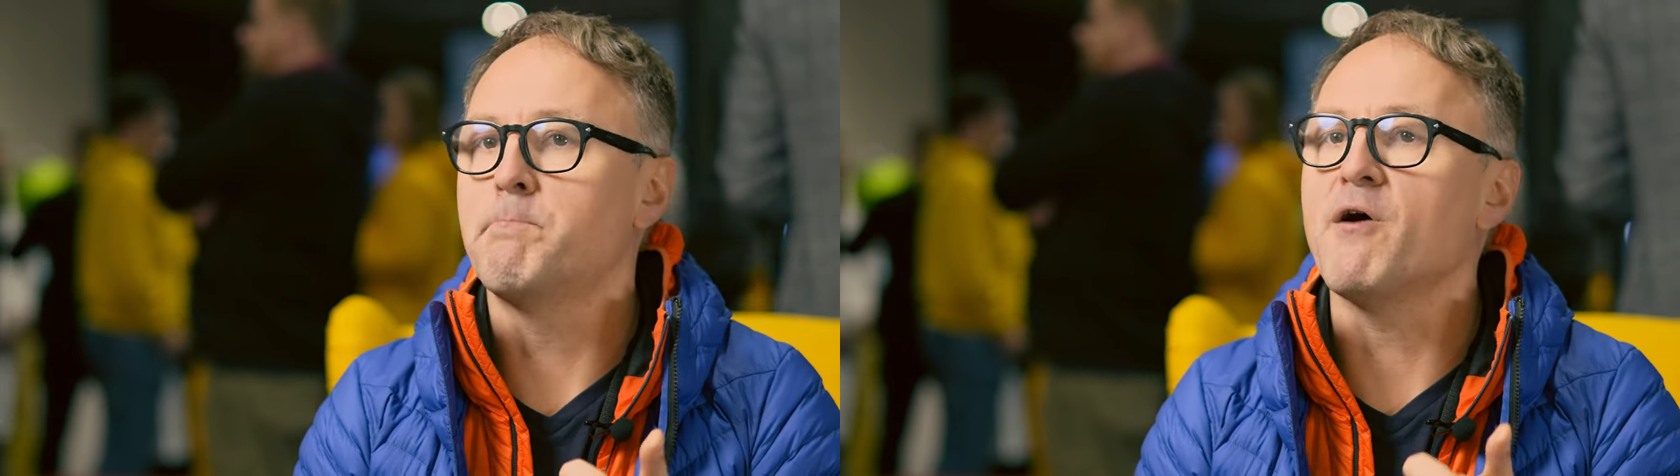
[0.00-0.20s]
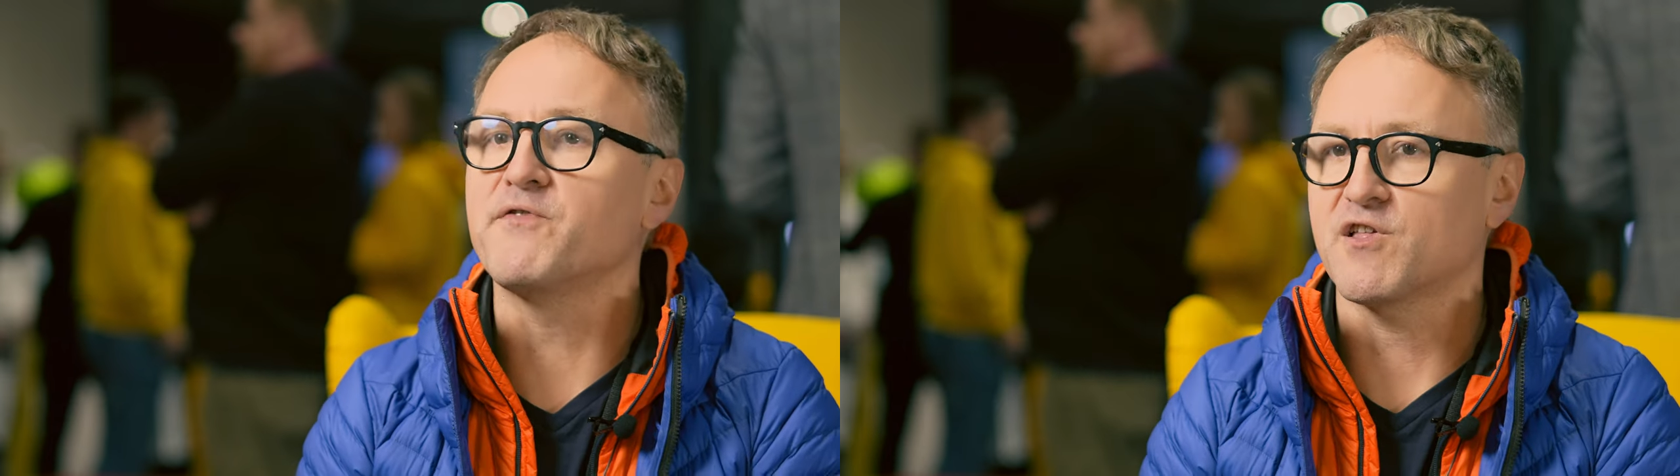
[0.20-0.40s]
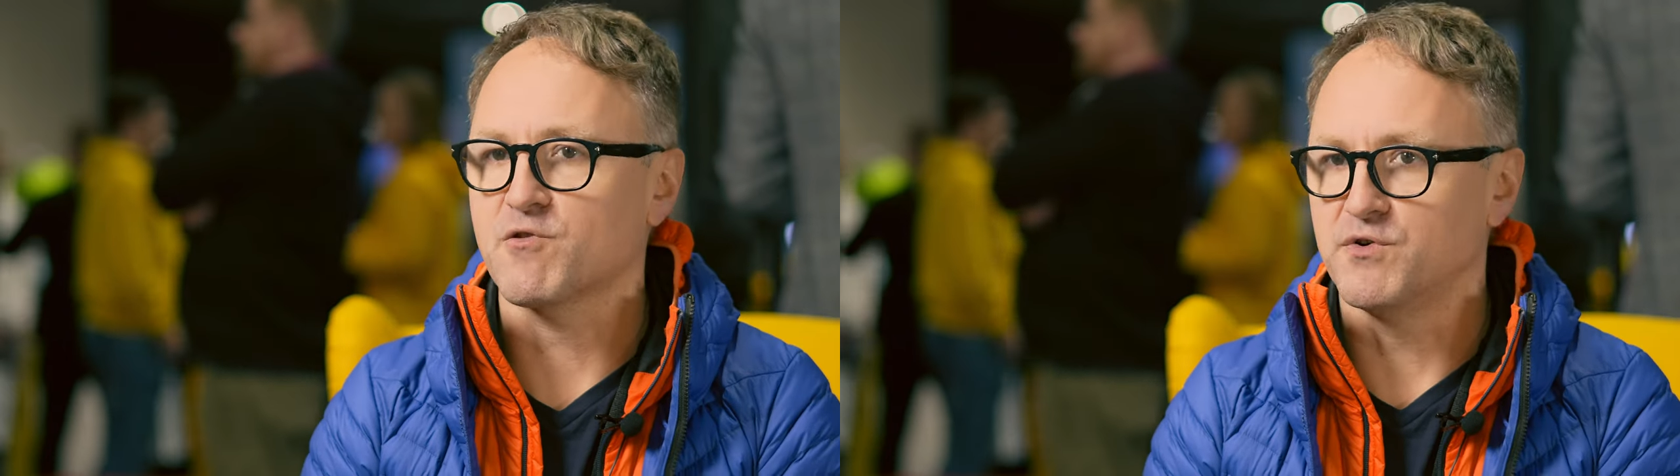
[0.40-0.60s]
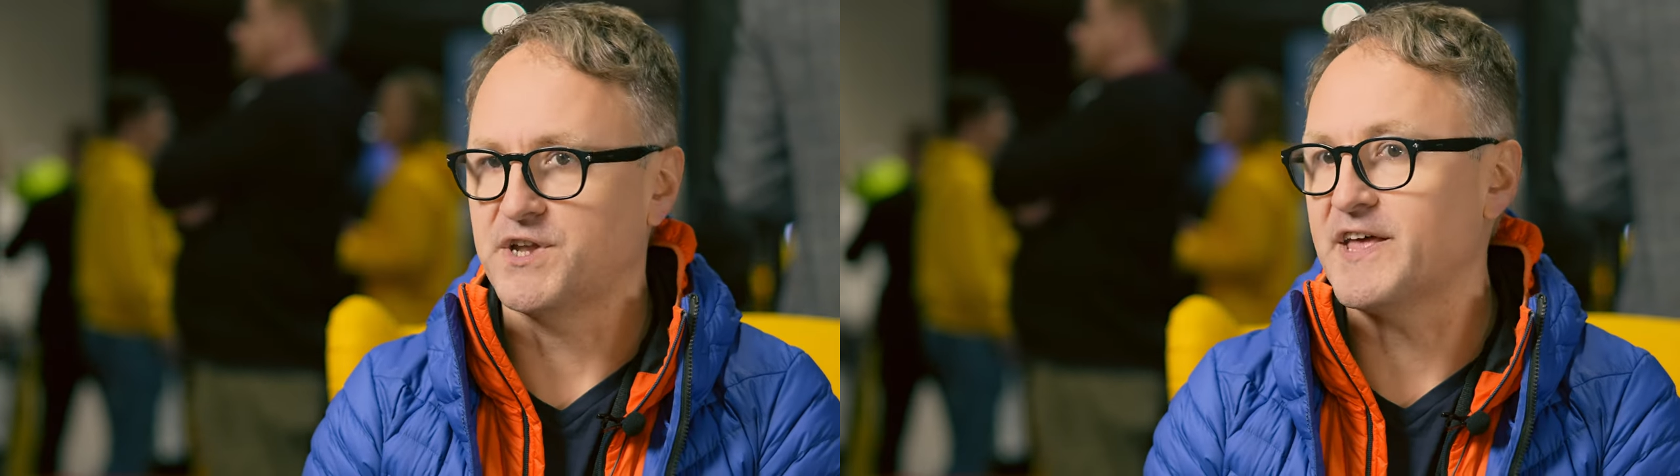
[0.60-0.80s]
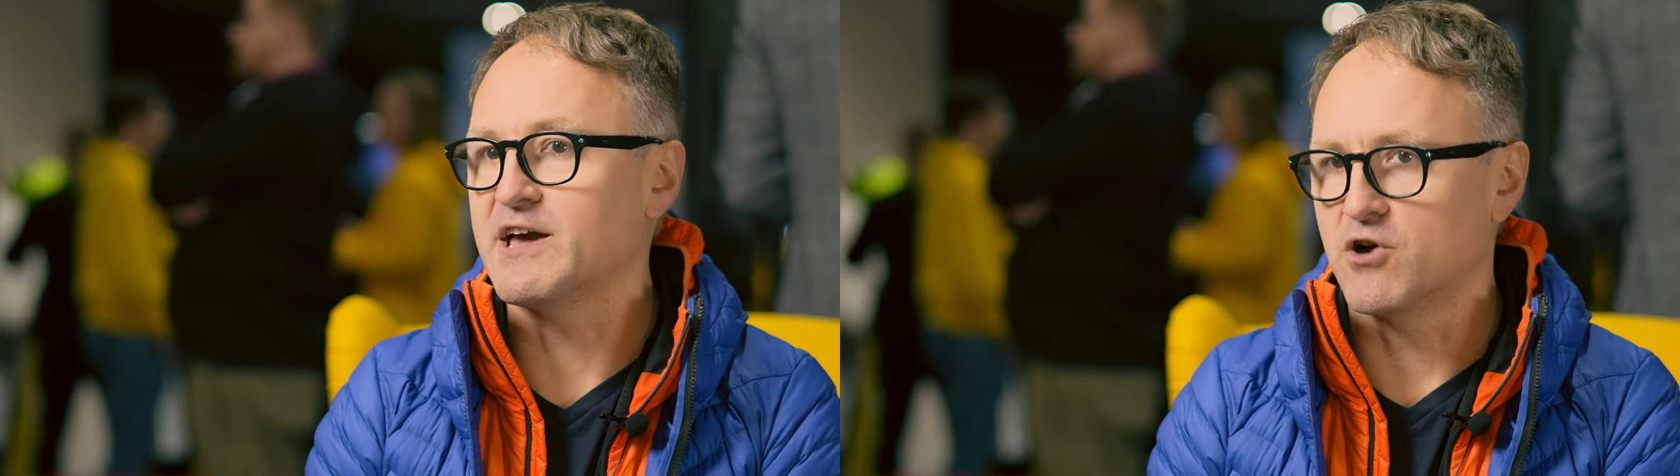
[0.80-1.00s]
powiedz mu,
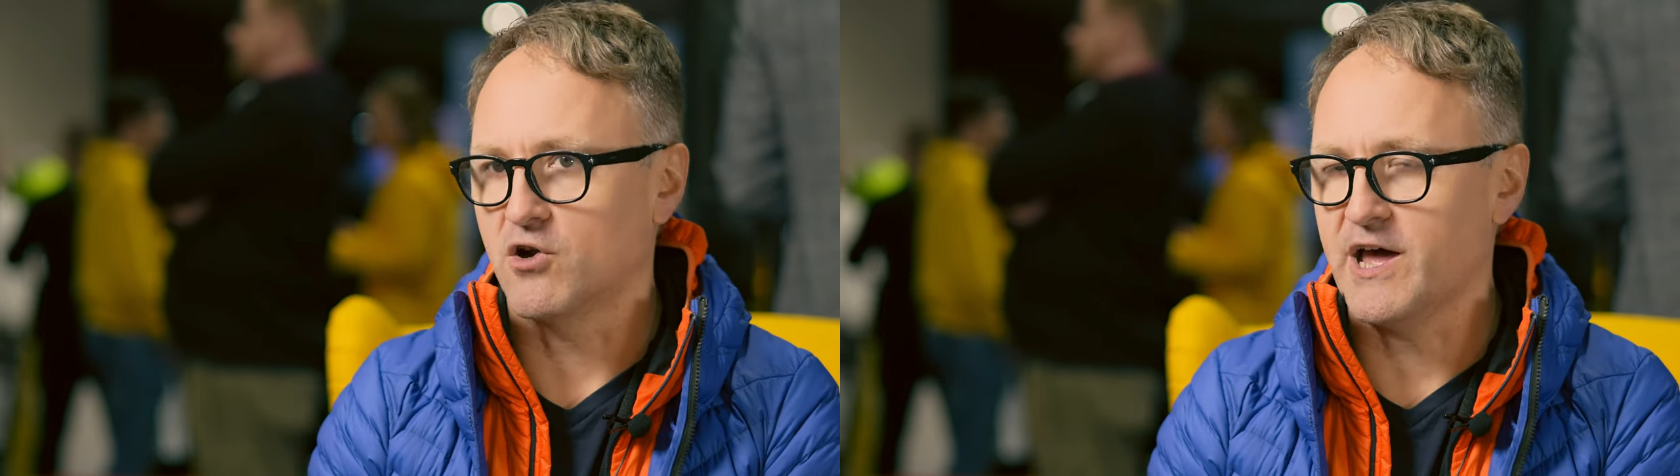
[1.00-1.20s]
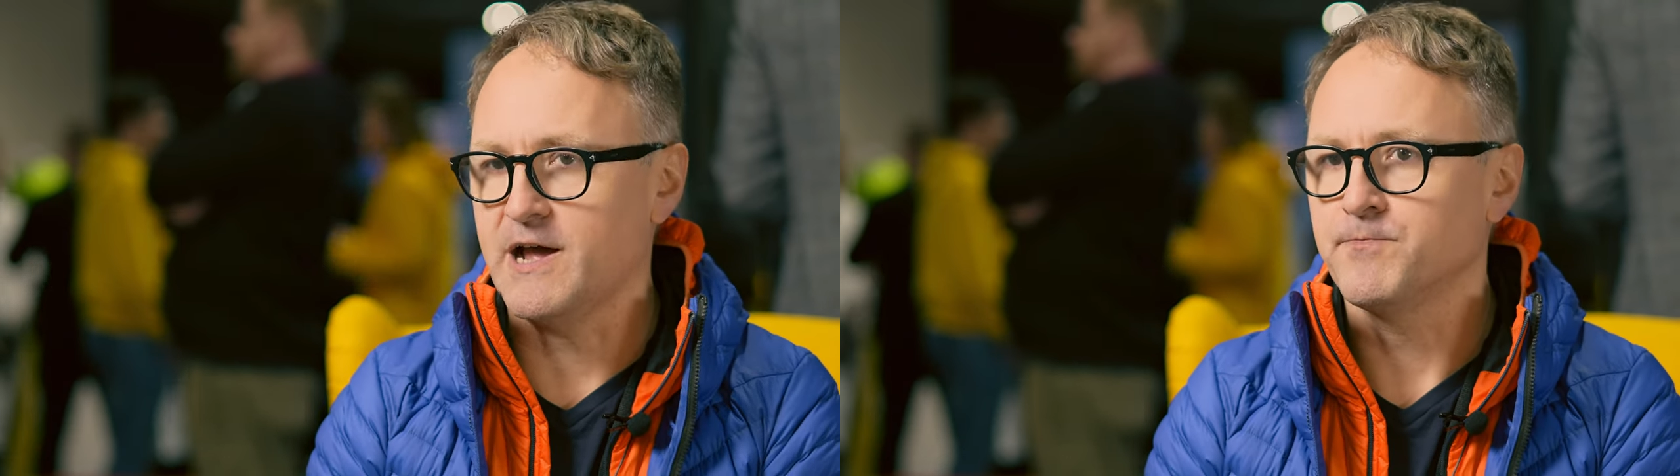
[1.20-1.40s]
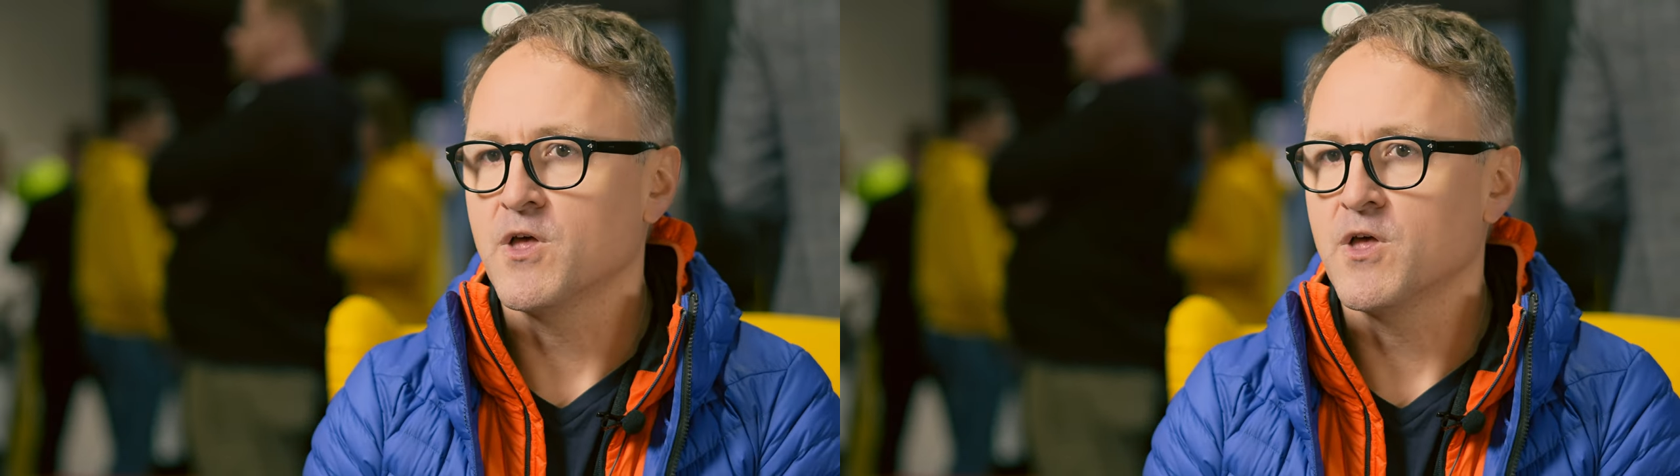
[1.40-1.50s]
nadaj rolę,